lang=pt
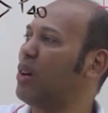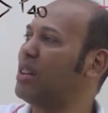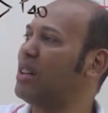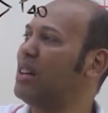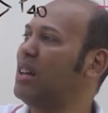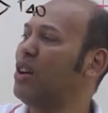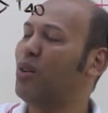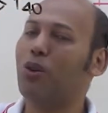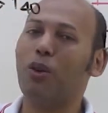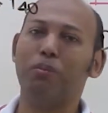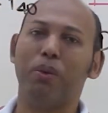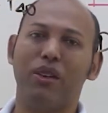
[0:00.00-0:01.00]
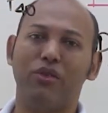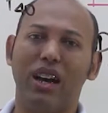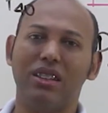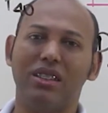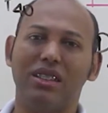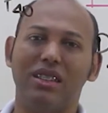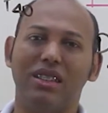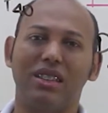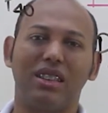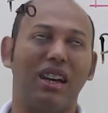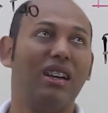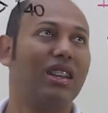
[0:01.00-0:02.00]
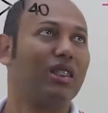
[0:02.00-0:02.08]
aqui, opa, vale 30.